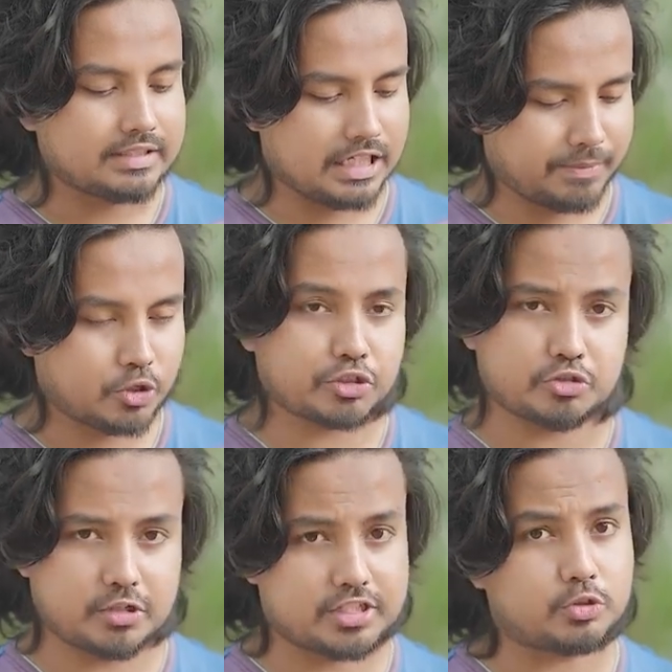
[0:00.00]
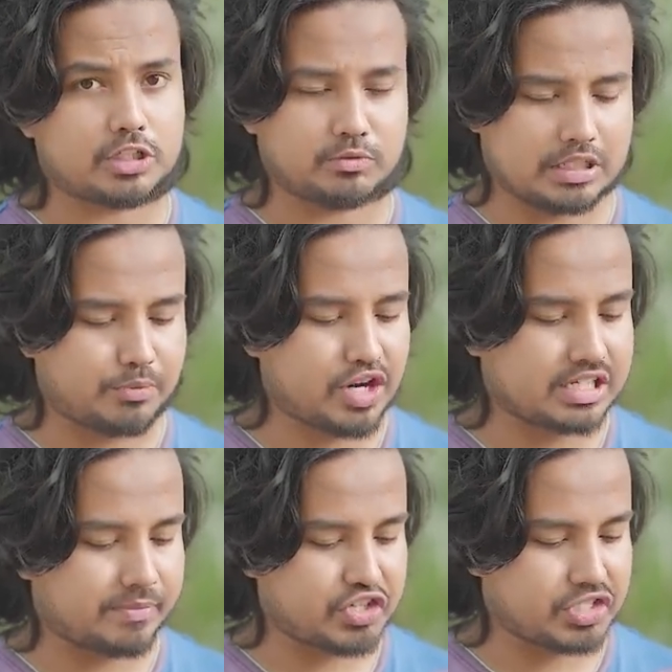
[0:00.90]
তিন নম্বর কোয়েশন চলে যাচ্ছি দুইটার মধ্যে আপুর
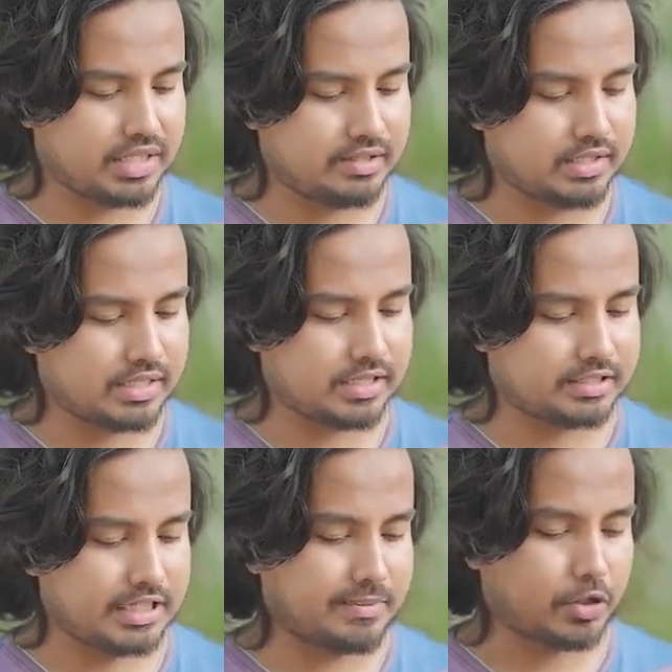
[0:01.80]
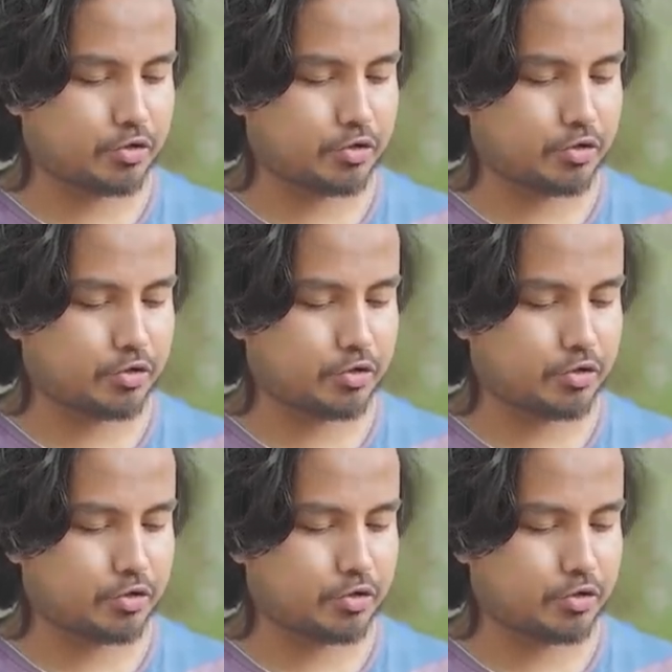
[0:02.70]
একটা পেরেছে তিন নম্বর